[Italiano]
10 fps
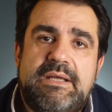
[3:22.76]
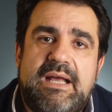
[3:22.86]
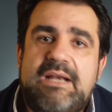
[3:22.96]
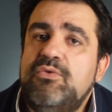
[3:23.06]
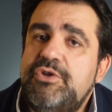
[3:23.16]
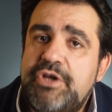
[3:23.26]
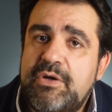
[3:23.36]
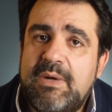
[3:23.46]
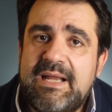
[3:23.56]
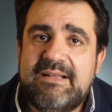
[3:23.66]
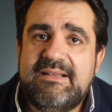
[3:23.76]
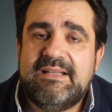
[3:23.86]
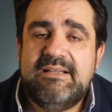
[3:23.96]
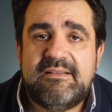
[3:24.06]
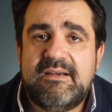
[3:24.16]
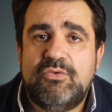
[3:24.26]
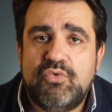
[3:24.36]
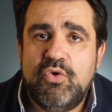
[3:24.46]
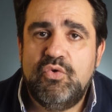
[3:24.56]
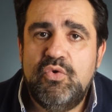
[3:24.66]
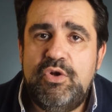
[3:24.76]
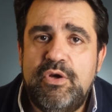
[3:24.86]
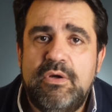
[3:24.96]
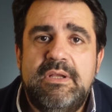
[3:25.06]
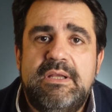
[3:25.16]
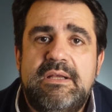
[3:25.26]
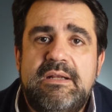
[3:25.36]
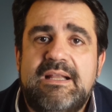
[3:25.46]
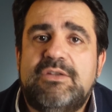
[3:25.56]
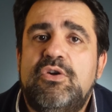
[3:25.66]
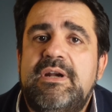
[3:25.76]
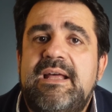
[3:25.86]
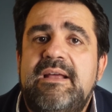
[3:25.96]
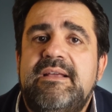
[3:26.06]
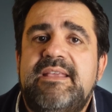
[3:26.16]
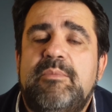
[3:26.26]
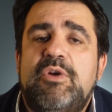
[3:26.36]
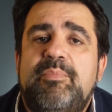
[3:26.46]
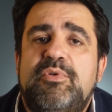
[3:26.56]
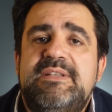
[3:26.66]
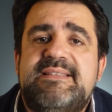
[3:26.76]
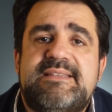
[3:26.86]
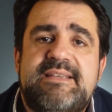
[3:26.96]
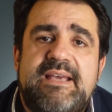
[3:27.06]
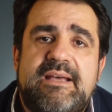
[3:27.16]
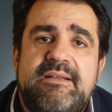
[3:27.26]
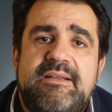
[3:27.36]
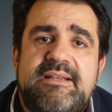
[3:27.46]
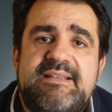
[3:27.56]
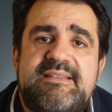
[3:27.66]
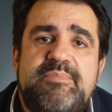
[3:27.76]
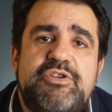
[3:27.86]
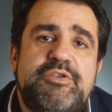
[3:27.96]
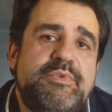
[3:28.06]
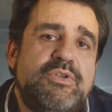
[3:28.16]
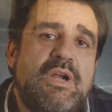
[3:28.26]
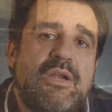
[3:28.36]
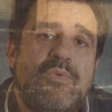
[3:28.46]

Alle 11.40 del 31 luglio la donna chiamò la polizia che si precipitò al